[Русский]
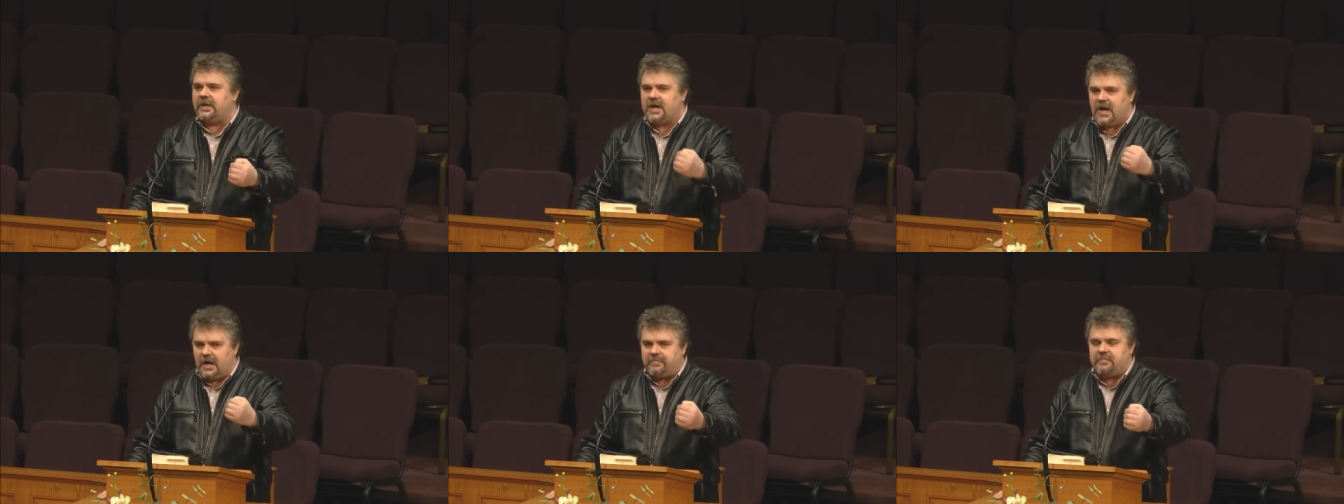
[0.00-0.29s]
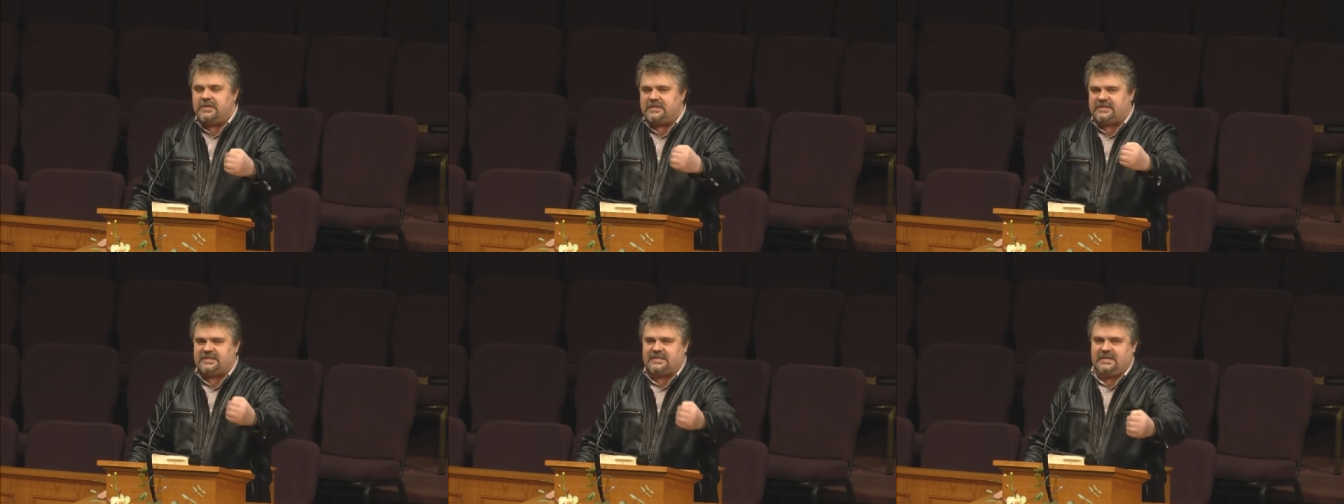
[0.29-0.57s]
как
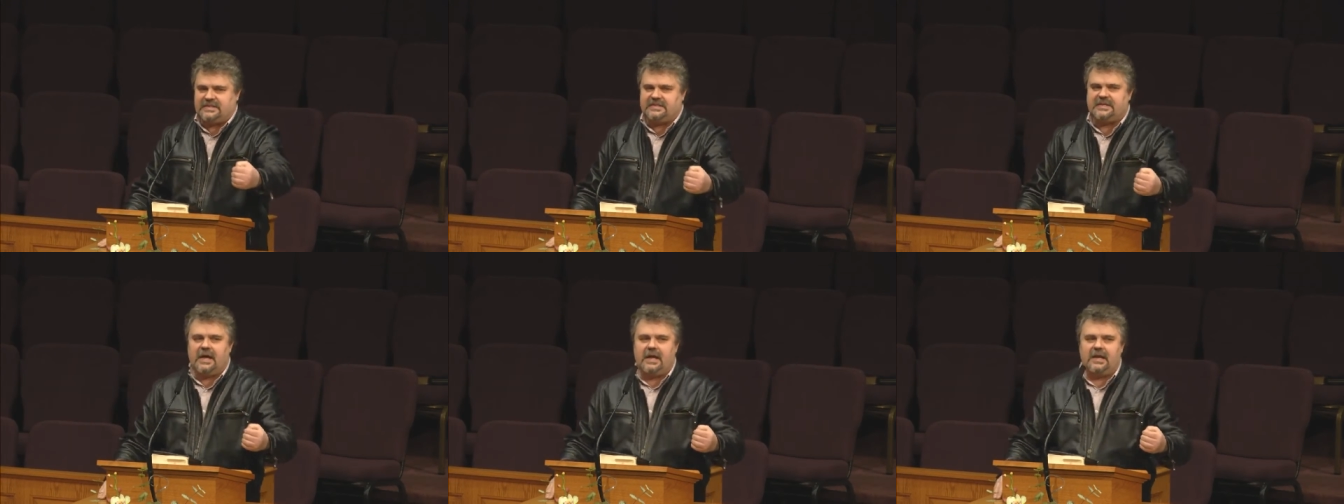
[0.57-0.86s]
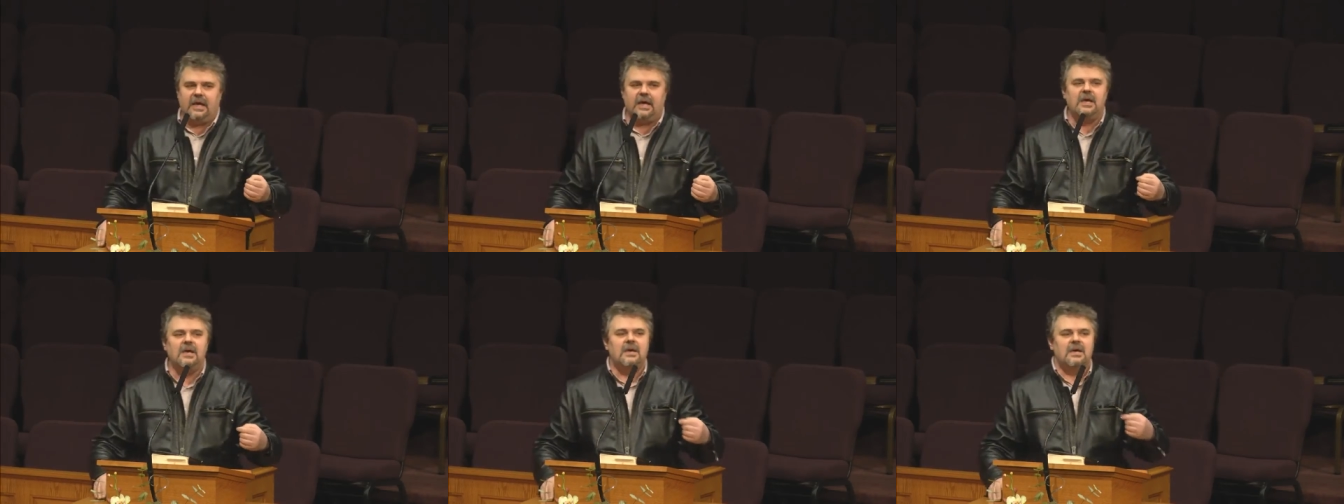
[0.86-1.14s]
мне
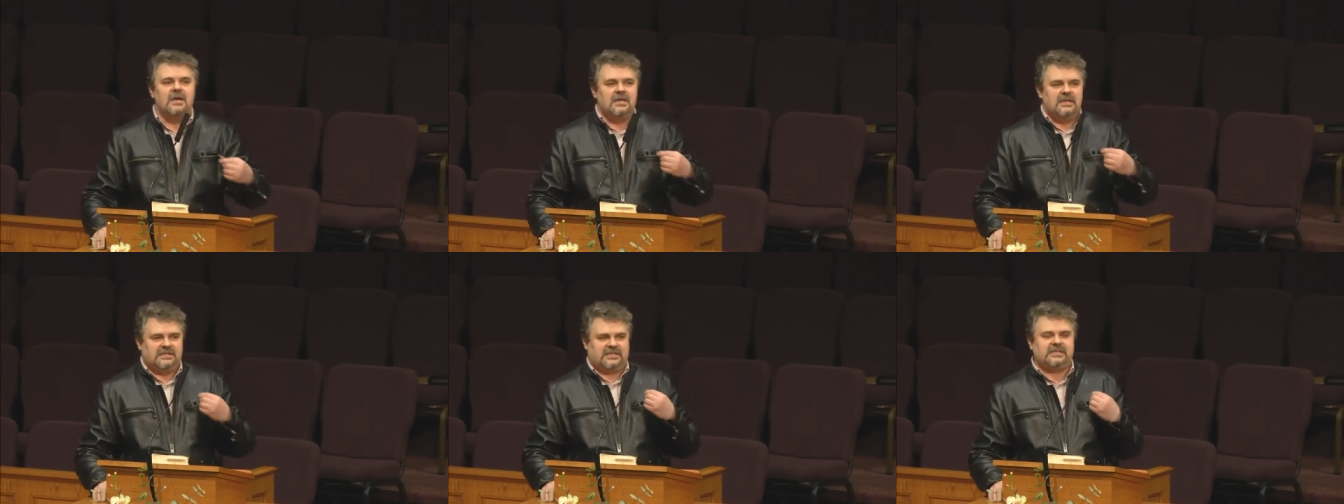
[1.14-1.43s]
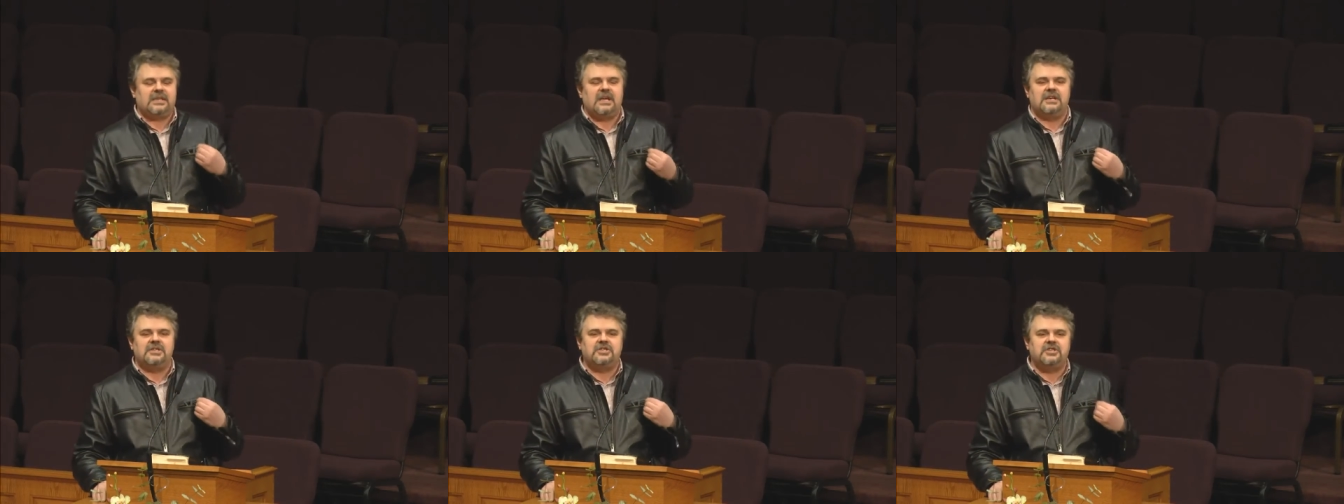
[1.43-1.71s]
сказали,
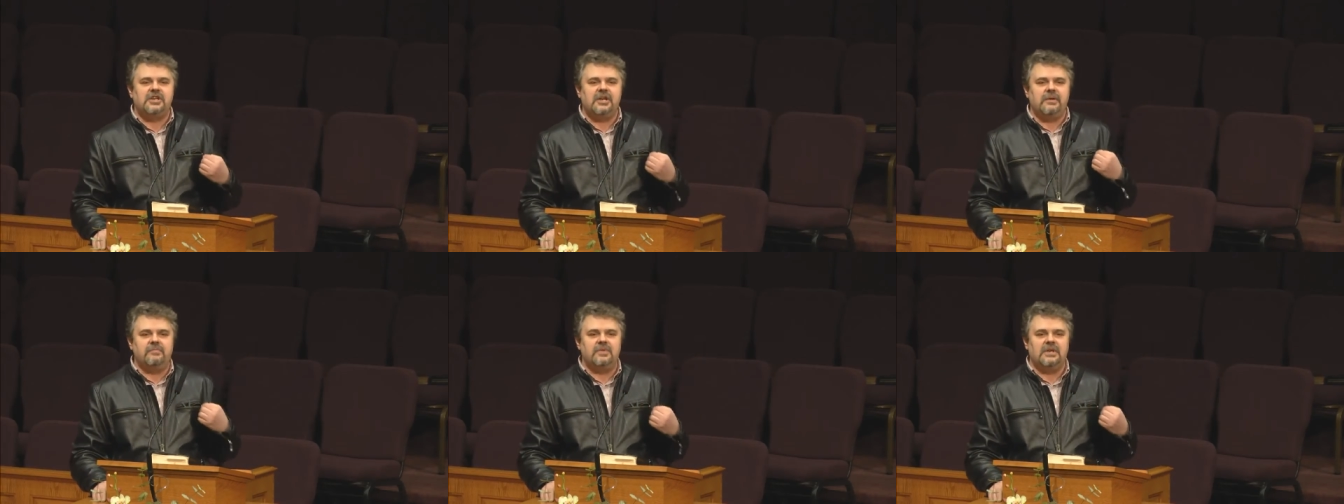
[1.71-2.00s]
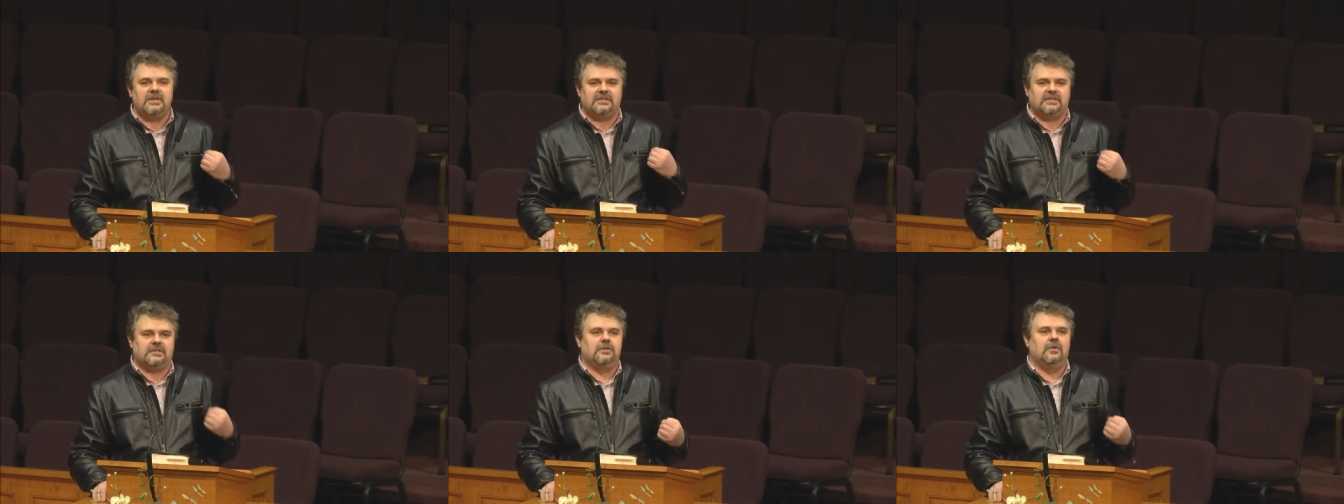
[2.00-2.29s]
скажи
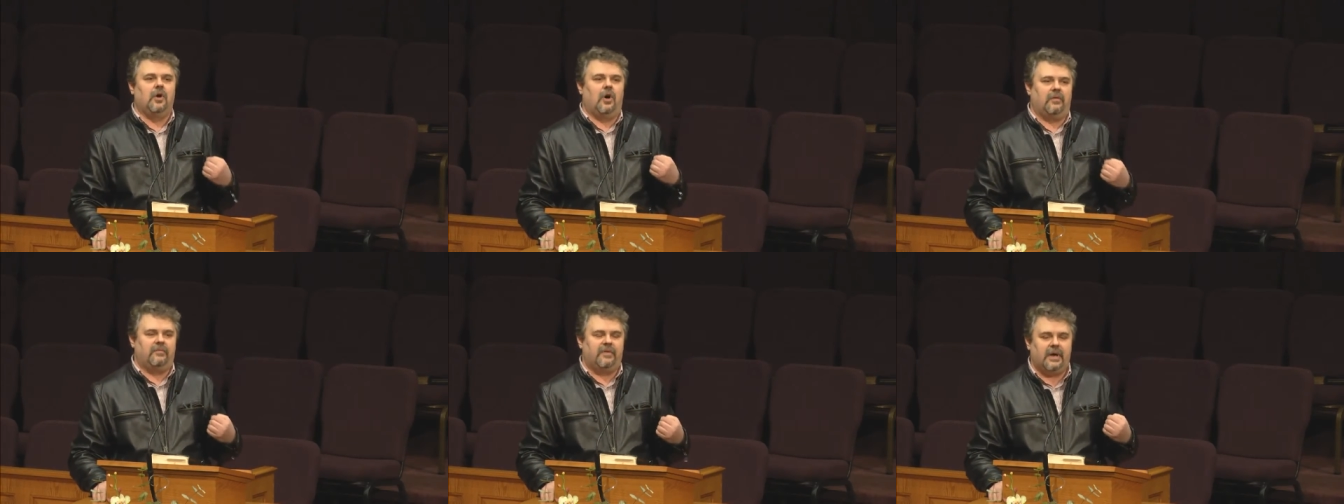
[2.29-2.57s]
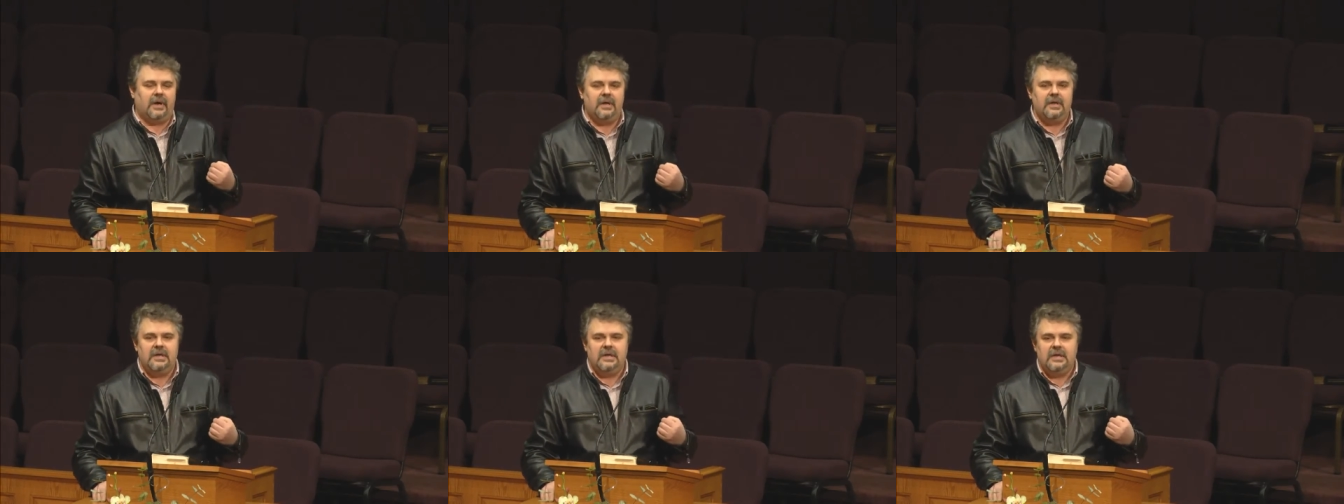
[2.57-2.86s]
мне
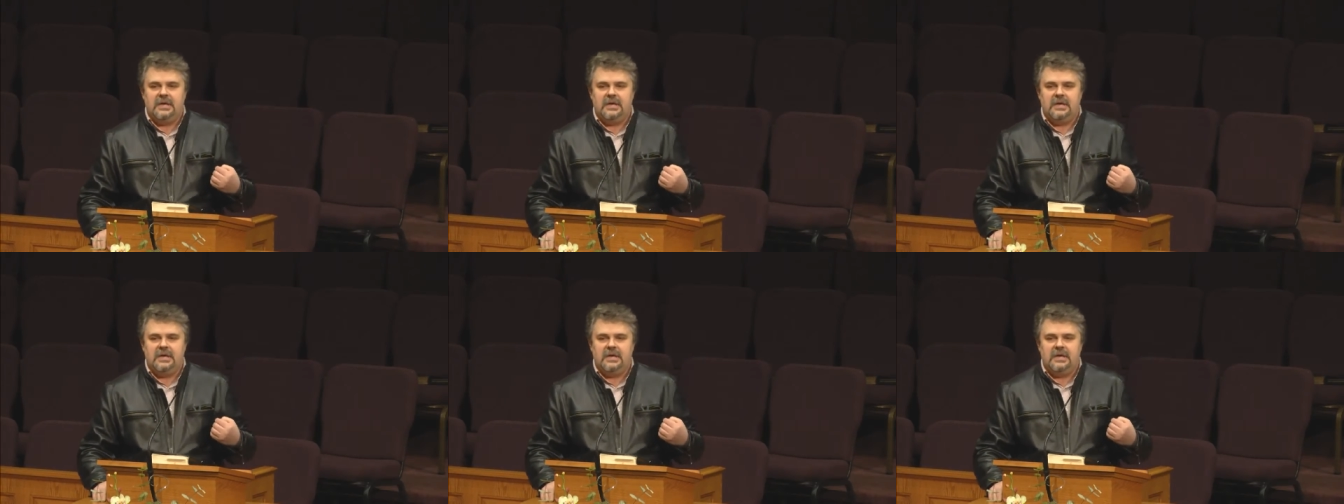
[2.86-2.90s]
слово.